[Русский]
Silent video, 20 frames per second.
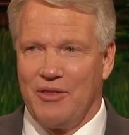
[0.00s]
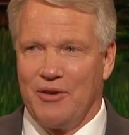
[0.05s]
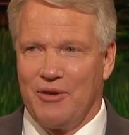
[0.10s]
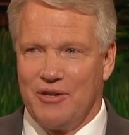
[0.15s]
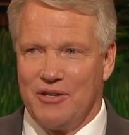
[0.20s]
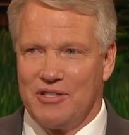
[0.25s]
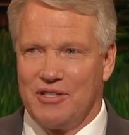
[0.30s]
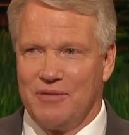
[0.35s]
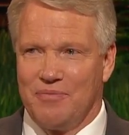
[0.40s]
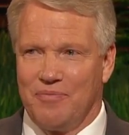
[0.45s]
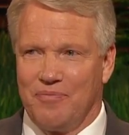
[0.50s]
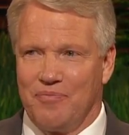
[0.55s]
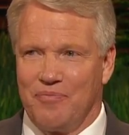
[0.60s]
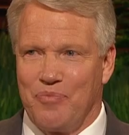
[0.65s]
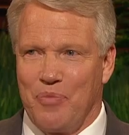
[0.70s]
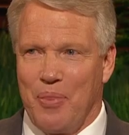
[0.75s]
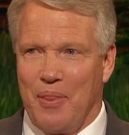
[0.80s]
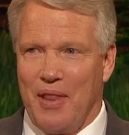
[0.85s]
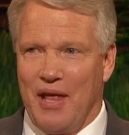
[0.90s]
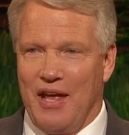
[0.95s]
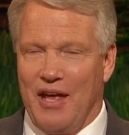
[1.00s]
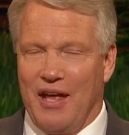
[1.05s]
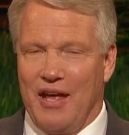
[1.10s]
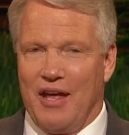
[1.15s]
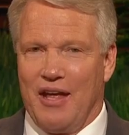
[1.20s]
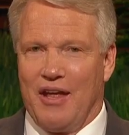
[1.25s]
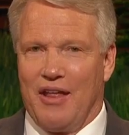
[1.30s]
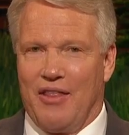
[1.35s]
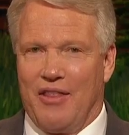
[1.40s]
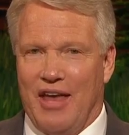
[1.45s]
вершину,
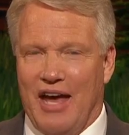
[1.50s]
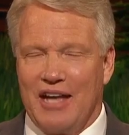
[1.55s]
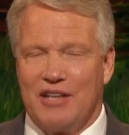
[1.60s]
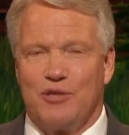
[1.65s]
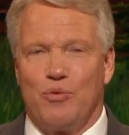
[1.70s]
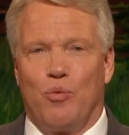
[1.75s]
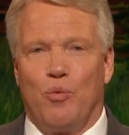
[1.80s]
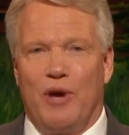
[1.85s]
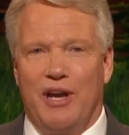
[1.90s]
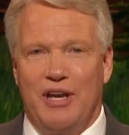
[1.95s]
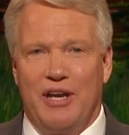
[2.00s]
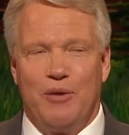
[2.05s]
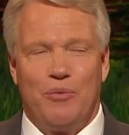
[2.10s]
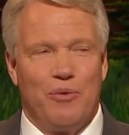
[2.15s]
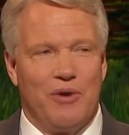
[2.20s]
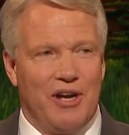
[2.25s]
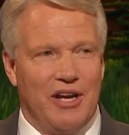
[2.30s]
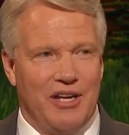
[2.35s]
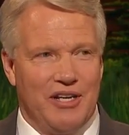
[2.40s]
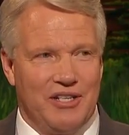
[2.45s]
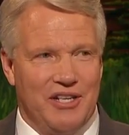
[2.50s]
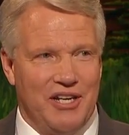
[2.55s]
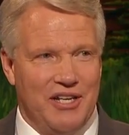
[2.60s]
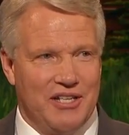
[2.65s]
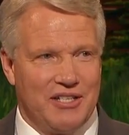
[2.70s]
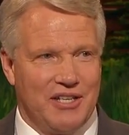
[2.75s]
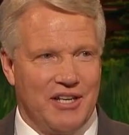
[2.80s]
выступавшую среди других.